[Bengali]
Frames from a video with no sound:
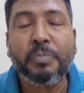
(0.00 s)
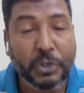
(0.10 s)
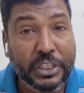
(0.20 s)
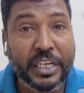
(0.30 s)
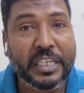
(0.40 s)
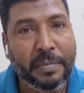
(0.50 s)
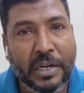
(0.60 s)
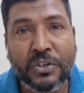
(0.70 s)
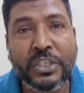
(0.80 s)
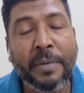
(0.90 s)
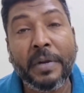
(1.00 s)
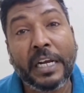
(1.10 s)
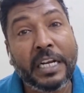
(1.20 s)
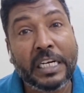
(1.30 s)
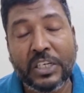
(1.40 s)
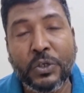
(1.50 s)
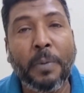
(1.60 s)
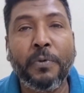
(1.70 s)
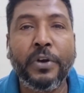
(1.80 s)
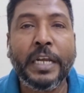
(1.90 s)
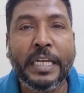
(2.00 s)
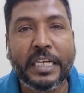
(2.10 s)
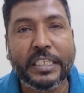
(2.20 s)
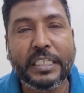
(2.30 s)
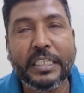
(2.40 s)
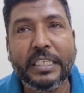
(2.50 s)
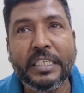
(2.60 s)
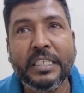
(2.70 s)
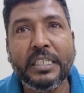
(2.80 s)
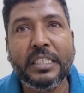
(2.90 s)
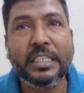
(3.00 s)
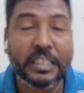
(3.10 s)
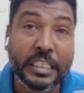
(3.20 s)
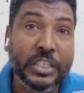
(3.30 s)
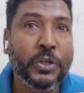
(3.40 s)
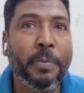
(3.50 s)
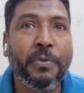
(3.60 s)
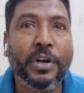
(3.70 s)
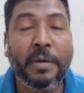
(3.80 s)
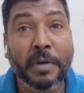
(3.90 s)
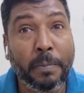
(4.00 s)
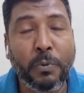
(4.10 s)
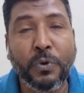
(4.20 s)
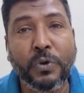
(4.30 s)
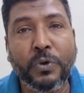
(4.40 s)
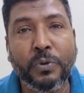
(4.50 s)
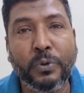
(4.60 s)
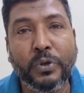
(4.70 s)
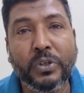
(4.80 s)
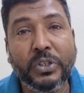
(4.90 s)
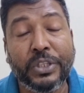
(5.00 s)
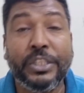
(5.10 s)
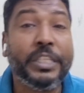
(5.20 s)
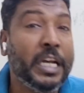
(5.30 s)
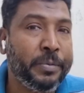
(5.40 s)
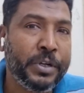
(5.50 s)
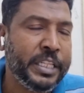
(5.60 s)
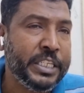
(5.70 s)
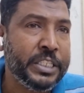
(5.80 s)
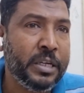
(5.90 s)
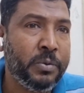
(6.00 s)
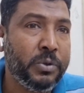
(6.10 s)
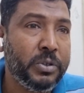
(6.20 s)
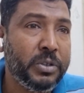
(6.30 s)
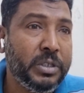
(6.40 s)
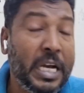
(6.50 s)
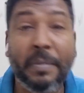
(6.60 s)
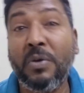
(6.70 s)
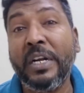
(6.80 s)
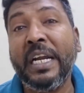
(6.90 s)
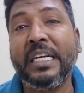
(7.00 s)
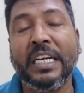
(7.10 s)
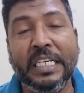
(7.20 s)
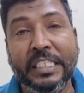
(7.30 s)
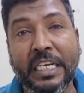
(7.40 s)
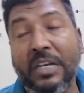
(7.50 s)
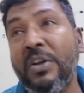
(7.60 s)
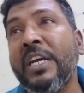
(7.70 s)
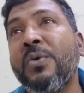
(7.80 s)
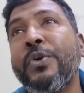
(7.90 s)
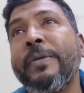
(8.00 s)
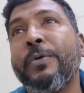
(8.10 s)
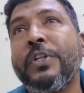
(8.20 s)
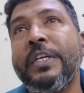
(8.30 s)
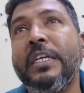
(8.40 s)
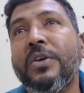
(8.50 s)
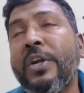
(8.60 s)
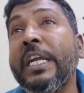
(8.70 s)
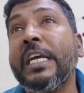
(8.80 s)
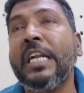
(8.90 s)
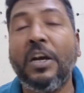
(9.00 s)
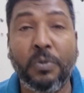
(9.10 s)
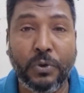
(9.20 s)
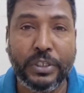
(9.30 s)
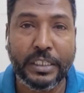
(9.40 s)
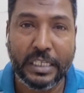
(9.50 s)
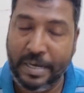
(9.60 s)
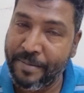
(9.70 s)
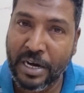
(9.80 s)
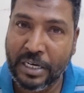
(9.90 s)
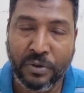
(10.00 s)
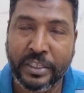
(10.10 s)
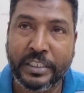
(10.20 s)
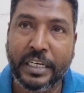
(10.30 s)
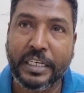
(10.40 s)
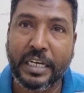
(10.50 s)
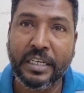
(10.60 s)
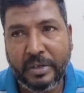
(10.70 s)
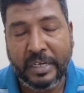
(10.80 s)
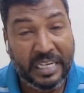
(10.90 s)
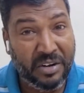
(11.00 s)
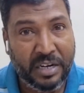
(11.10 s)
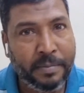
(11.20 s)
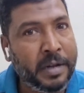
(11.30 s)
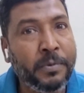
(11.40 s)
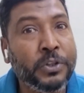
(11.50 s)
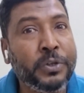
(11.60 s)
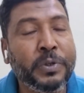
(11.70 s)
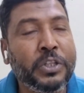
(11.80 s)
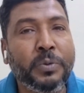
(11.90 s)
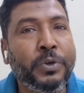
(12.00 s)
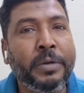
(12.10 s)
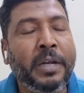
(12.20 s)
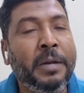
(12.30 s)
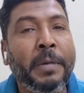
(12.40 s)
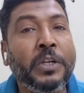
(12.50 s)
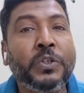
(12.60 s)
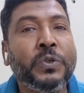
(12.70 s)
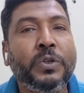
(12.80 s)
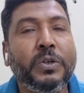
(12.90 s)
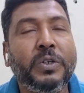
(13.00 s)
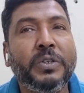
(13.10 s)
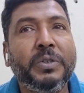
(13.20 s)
প্রত্যেকটা মানুষই আমরা এখানে একটা স্বপ্ন নিয়েই আসি যেই স্বপ্নটা আমরা পূরণ করব তারপরে দেশে যাব আমরা অনেক টাকা চাই না অনেক কোটিপতি অনেক লাখপতি আমরা এটা হতে চাই না কারণ আমরা মধ্যবিত্ত পরিবারের মানুষগুলো